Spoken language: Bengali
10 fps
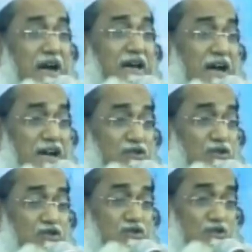আর
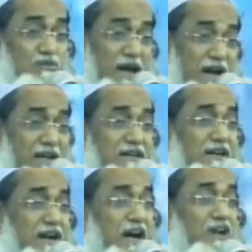আতর শর্মা
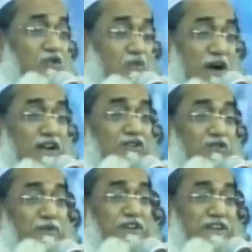আর রুমাল
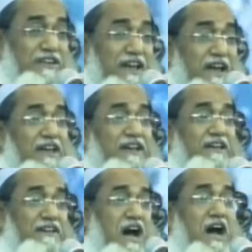টুপি কিনে
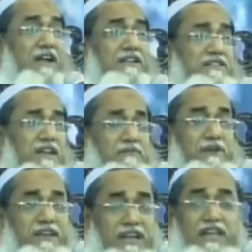না আরে
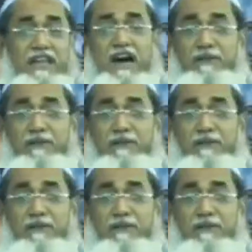তেকবির আল্লাহ